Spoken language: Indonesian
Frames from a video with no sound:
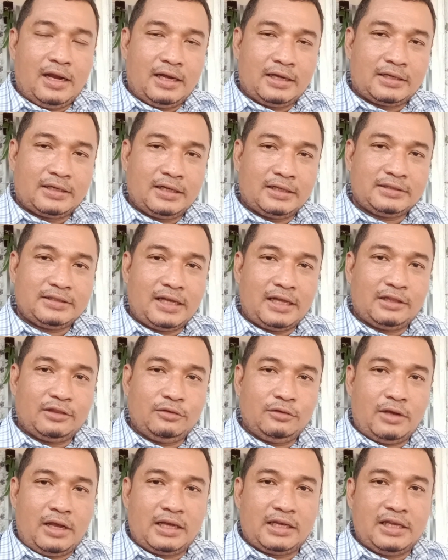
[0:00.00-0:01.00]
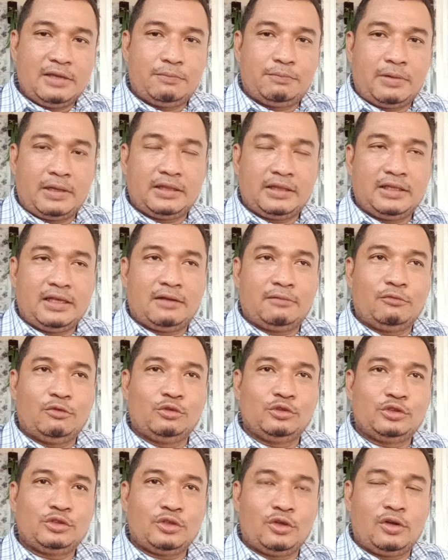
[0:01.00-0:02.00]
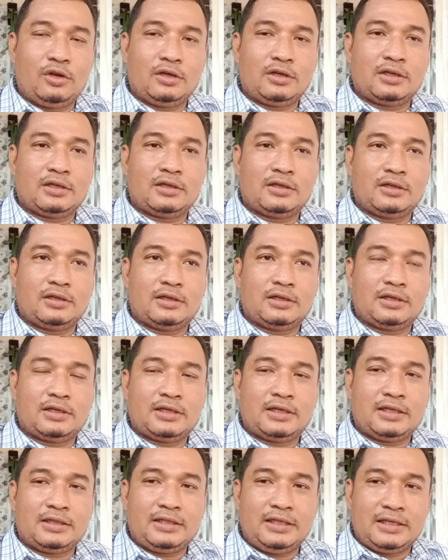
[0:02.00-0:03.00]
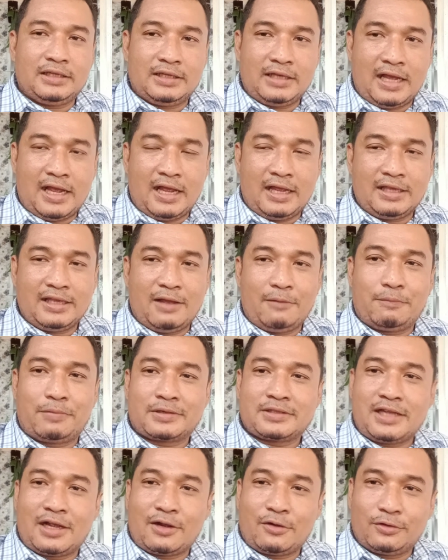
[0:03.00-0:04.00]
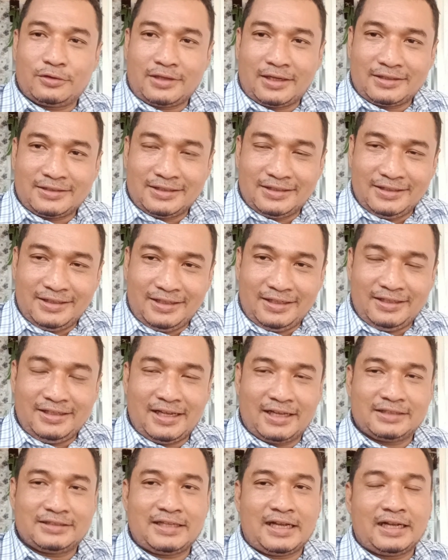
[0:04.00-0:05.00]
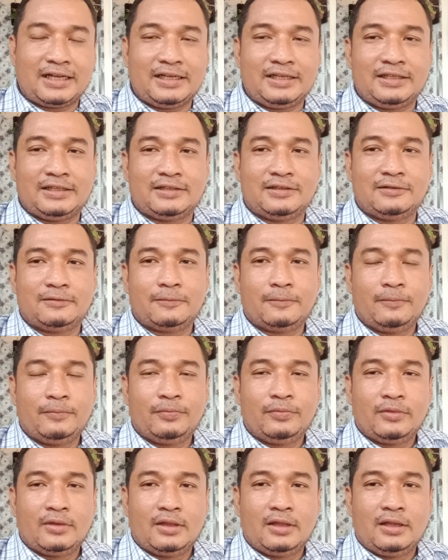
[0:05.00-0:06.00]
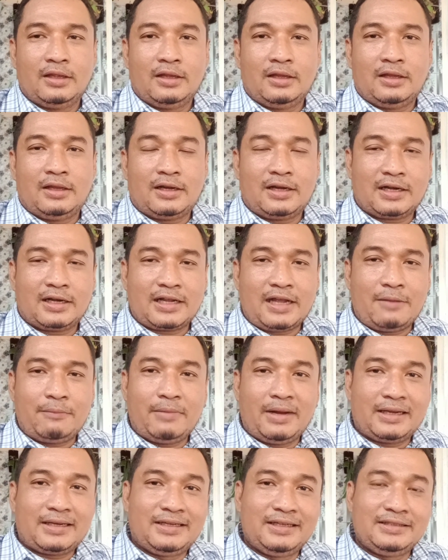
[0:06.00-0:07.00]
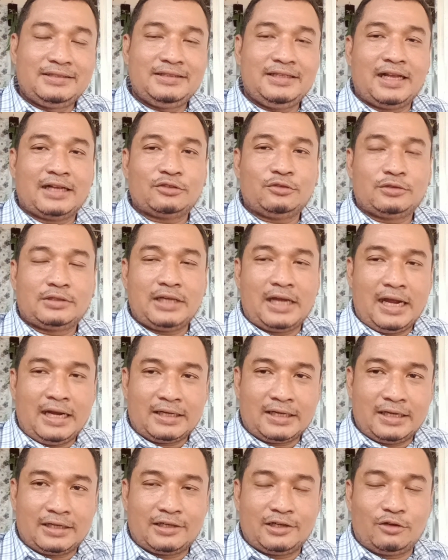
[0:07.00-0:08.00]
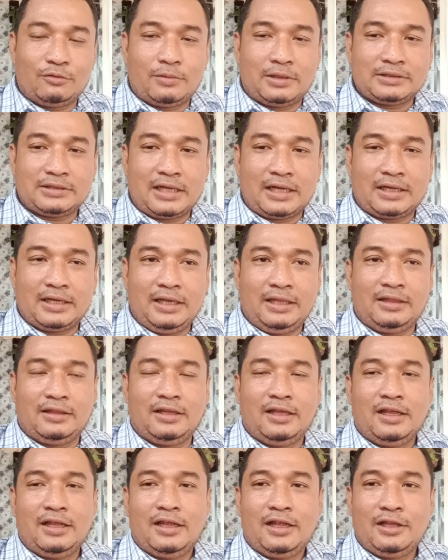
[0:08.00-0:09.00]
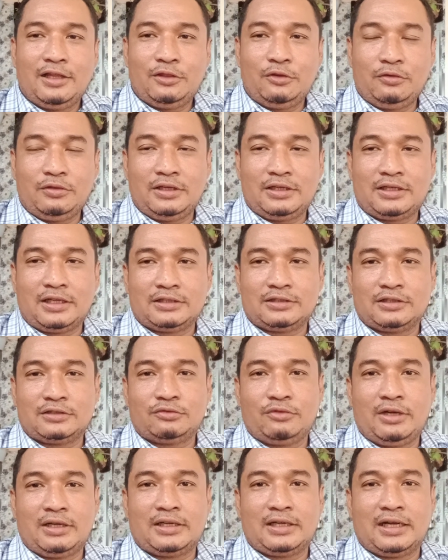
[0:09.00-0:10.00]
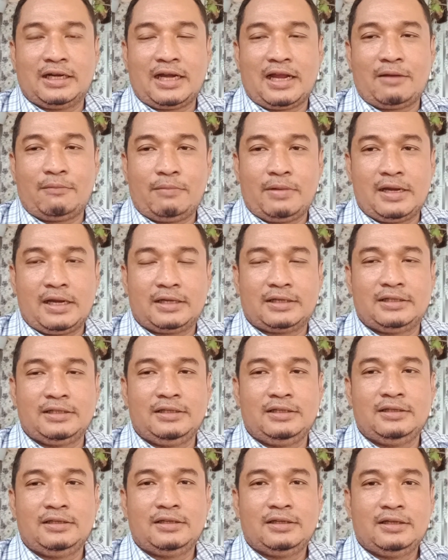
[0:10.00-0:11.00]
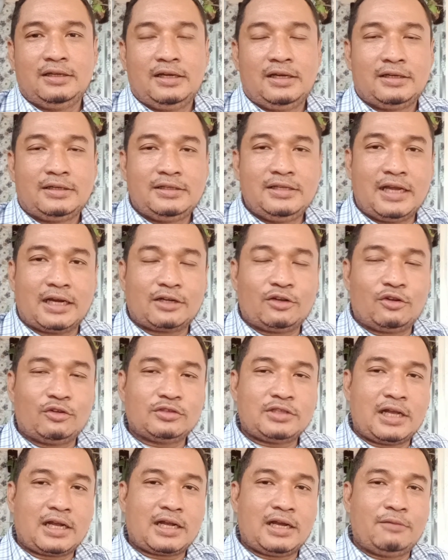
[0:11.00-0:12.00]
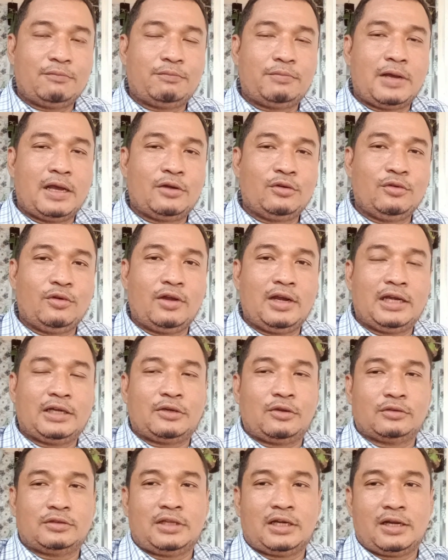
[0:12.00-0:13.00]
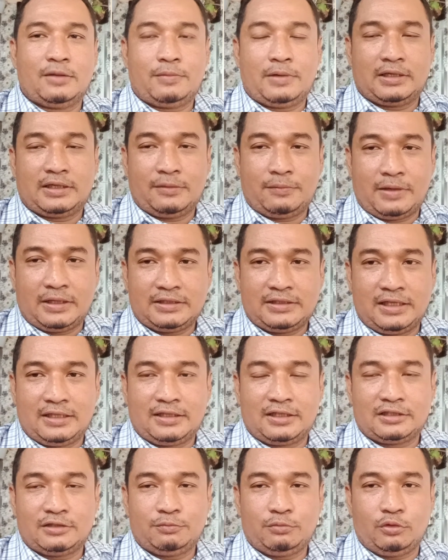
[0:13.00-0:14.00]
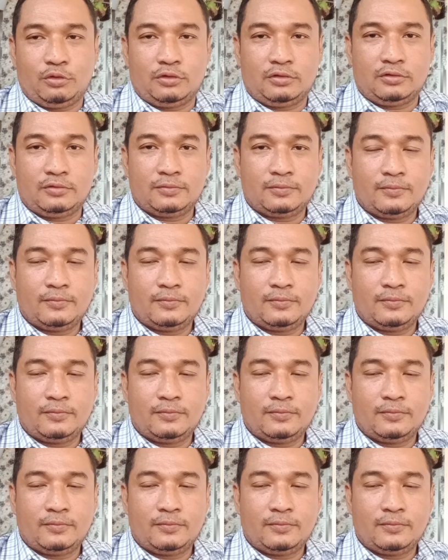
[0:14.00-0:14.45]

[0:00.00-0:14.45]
ada satu akibat yang muncul ketika yang bersangkutan sendiri yang sakit rekam medis yang sudah ada di rumah sakit itu tidak sesuai dengan apa yang didiagnosakan baru oleh dokter kepada pasien tersebut